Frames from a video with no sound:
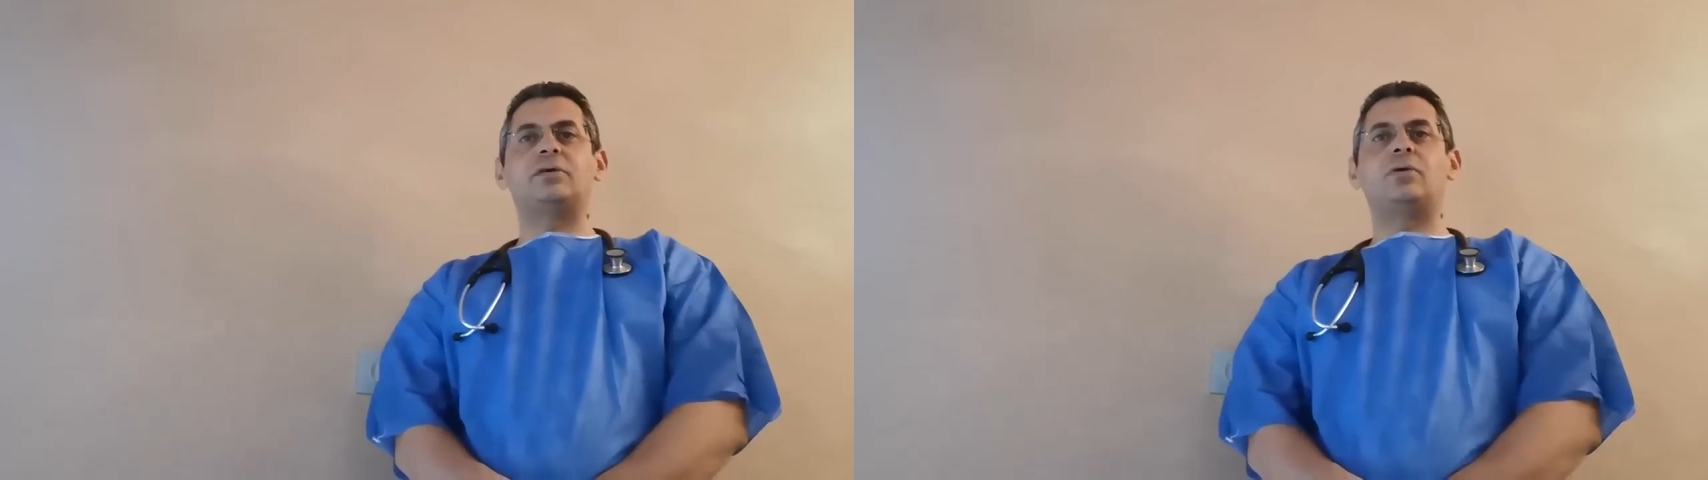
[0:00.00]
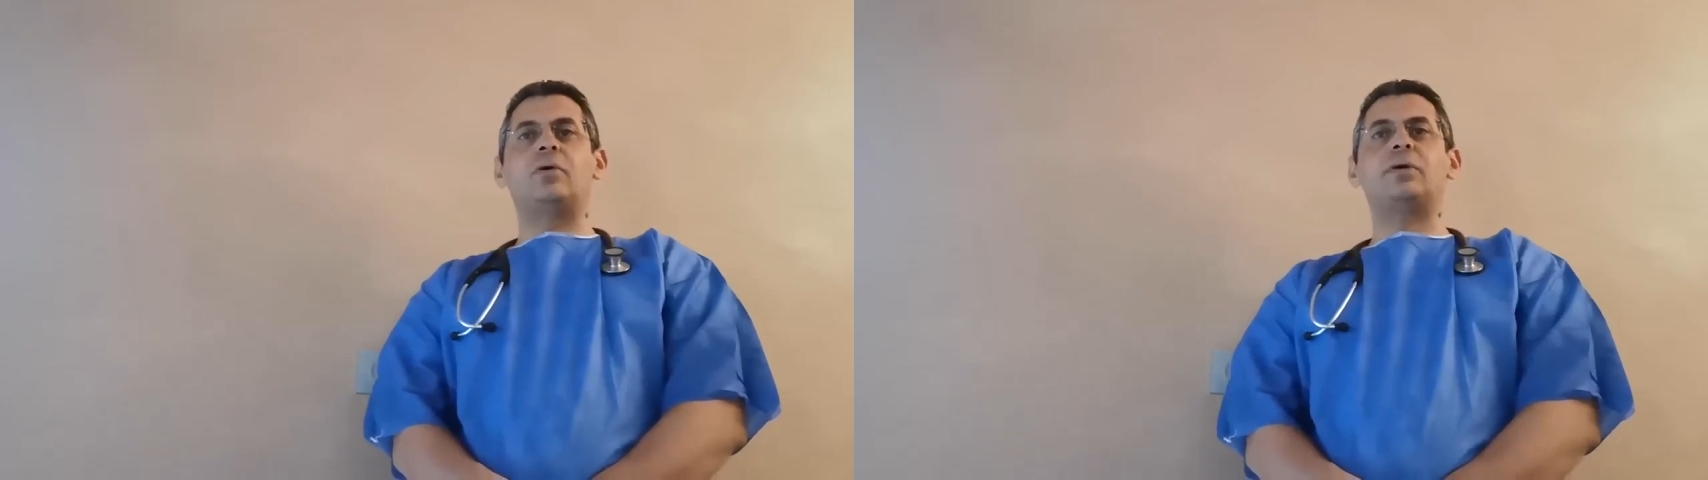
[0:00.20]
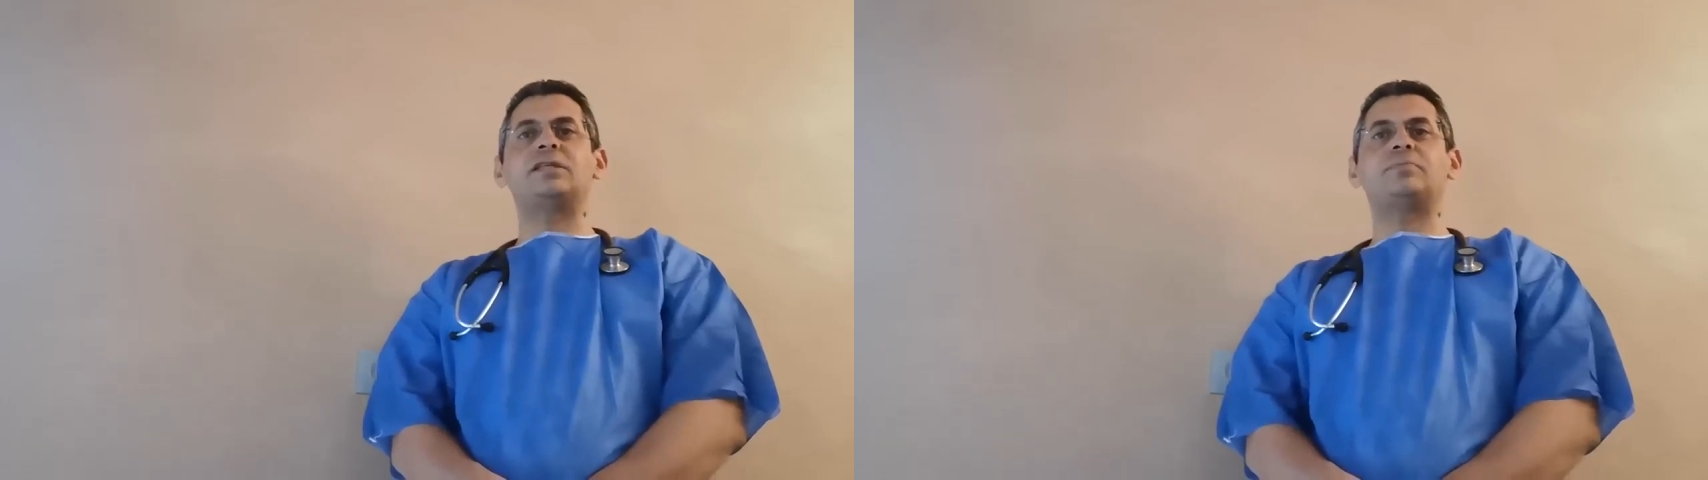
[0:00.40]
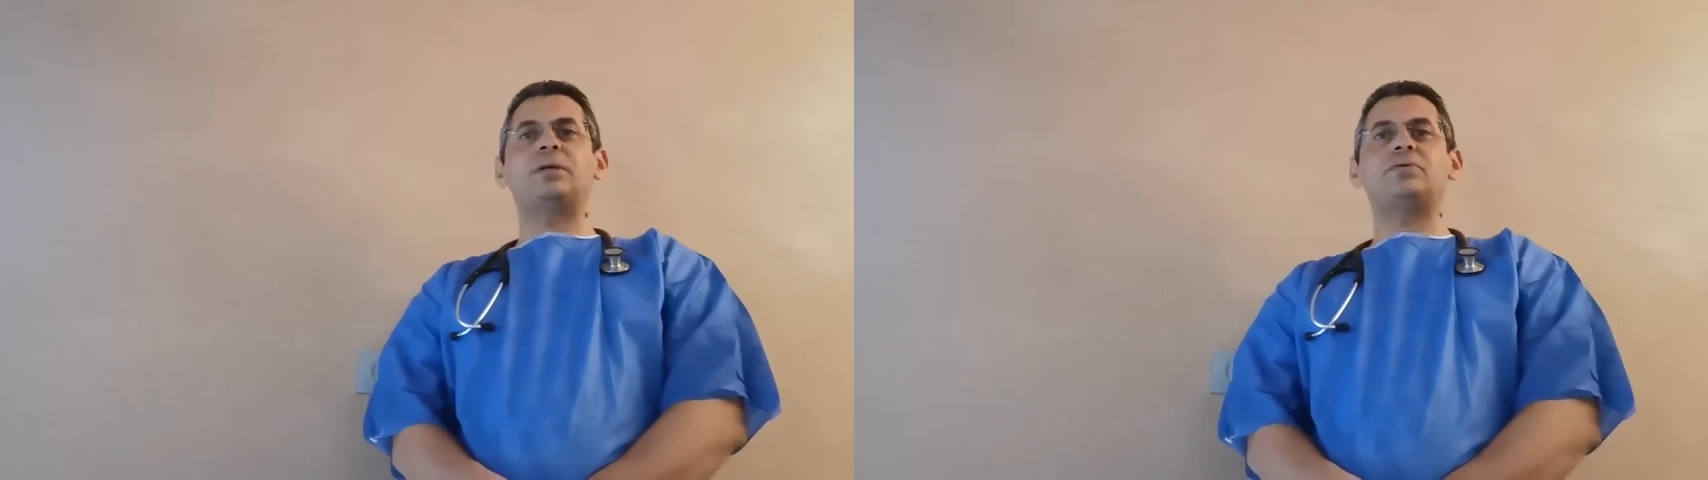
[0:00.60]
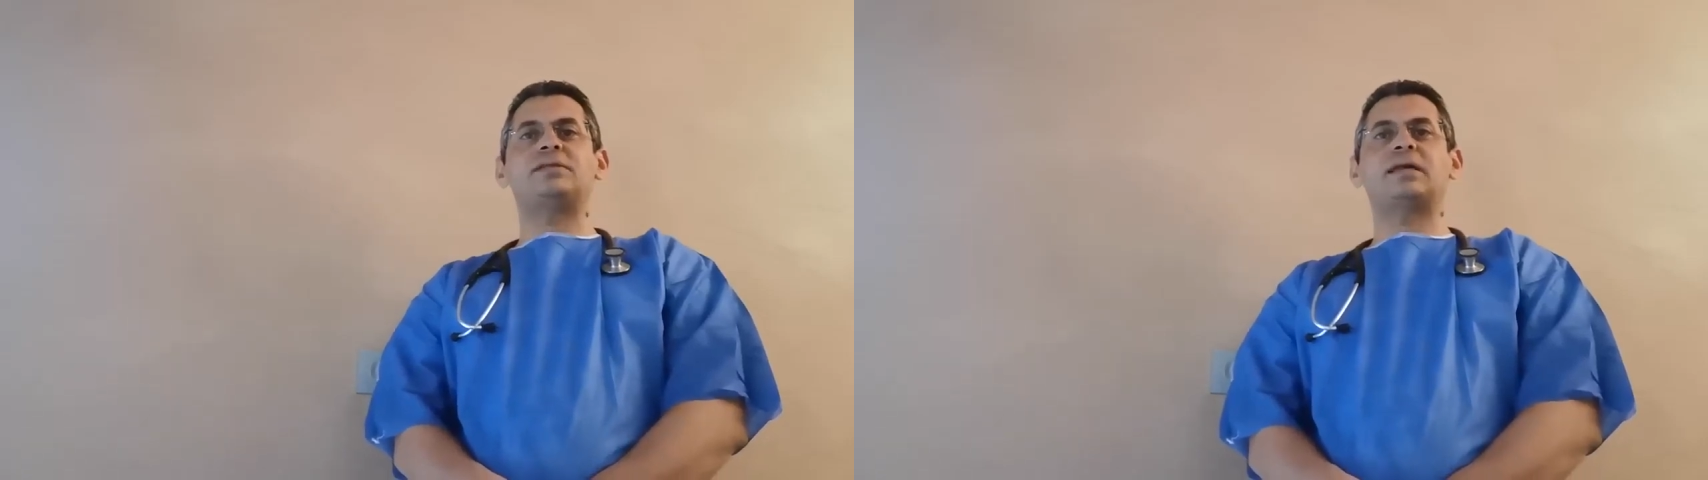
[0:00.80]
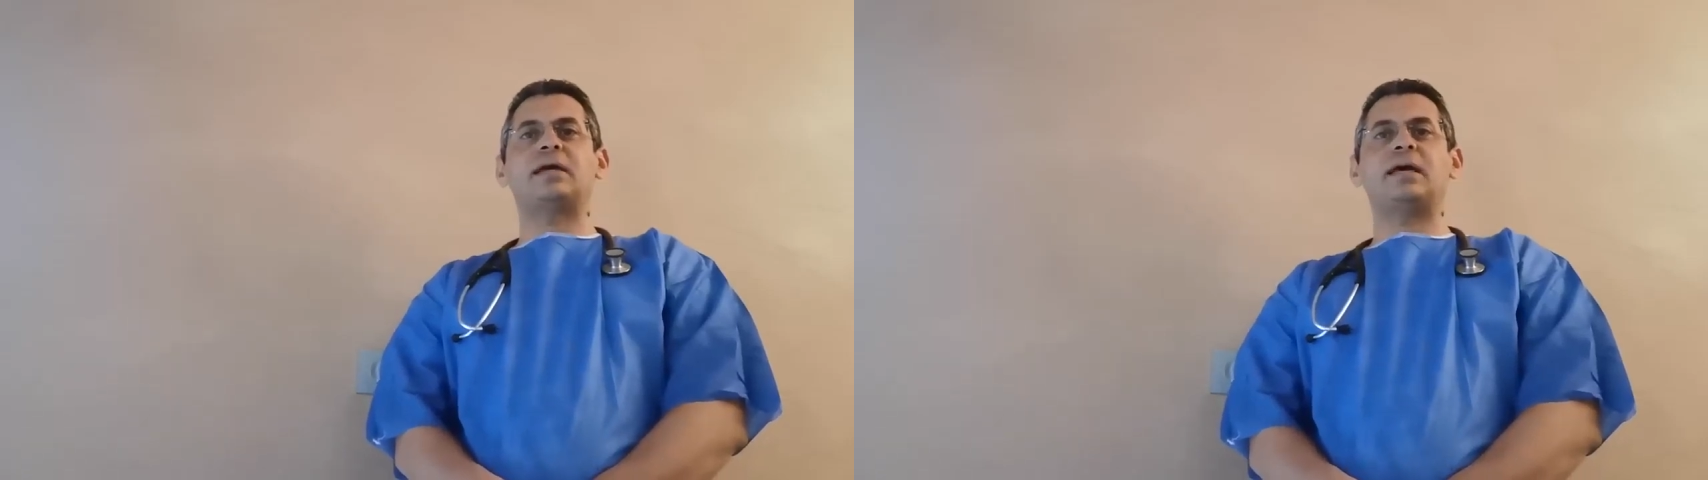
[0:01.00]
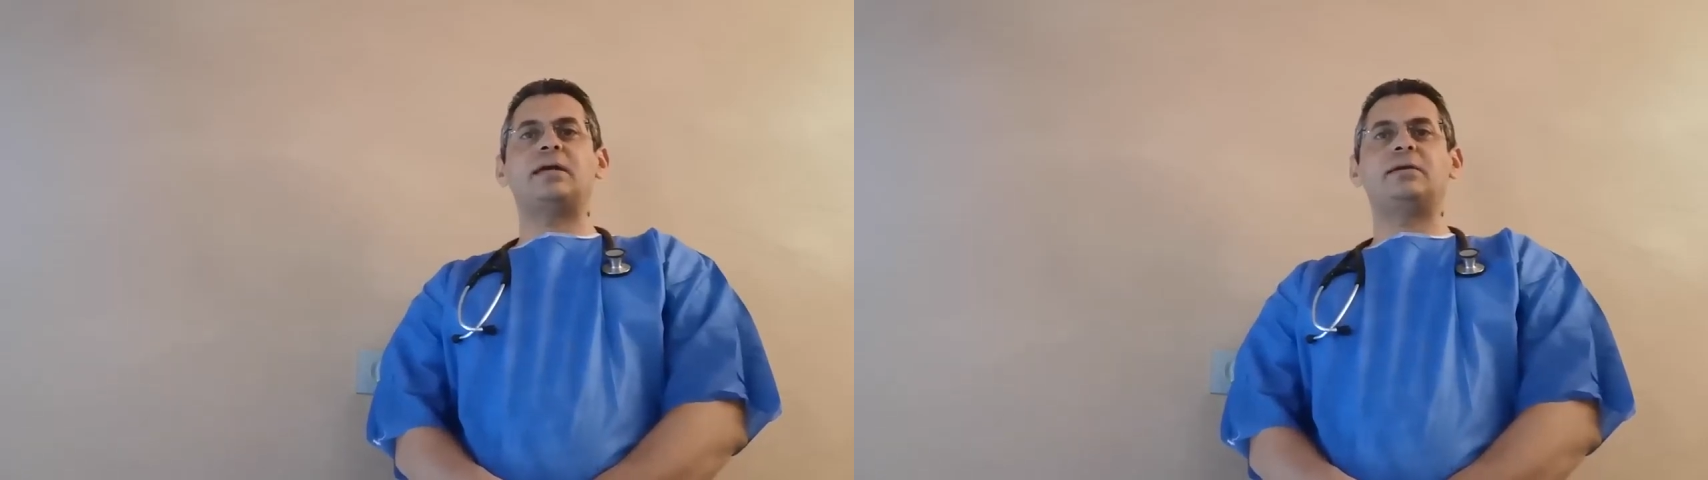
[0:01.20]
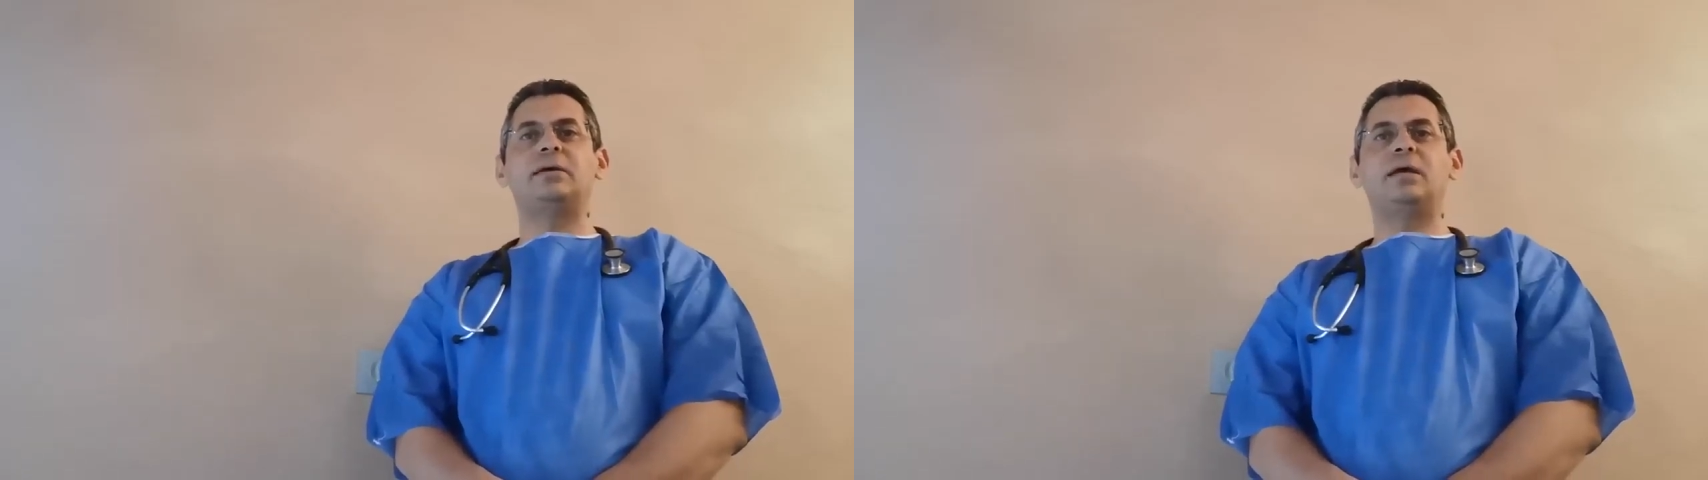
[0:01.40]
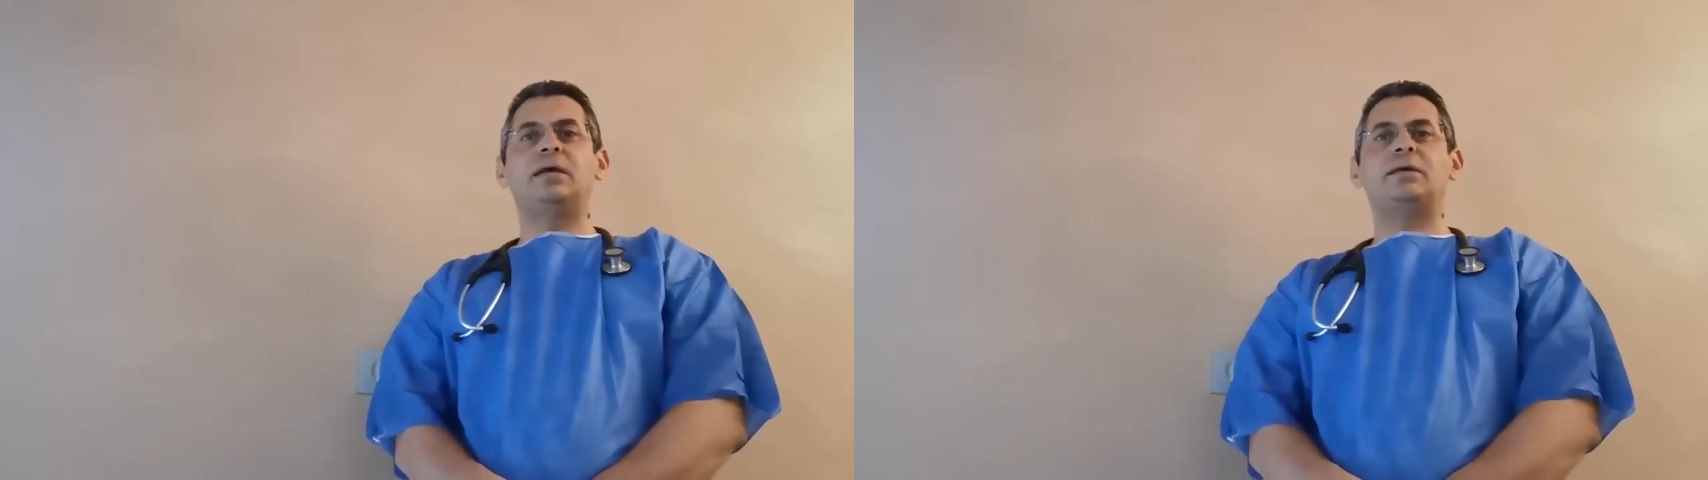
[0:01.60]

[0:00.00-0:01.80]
C'est le non-respect de ces règles